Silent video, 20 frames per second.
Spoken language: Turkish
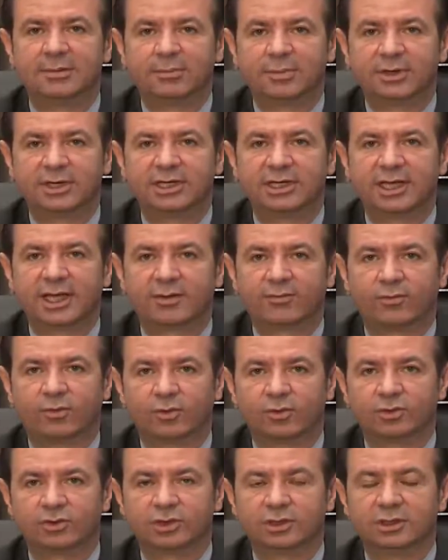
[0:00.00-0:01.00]
bariyer
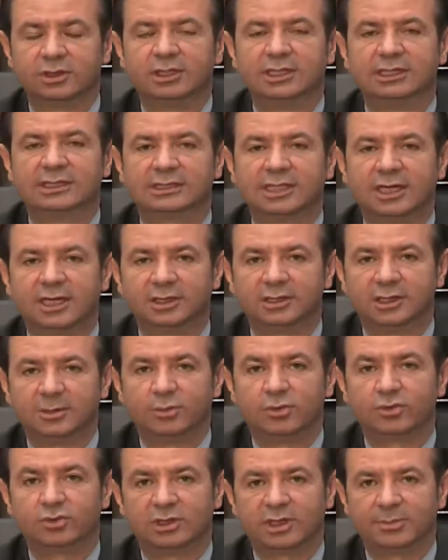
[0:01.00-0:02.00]
fonksiyonu daha
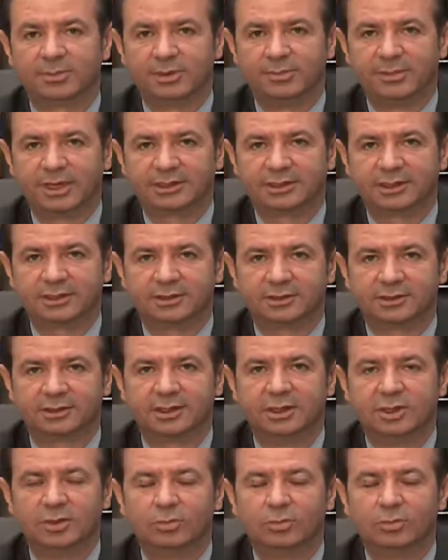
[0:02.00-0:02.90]
da bozulabilmektedir.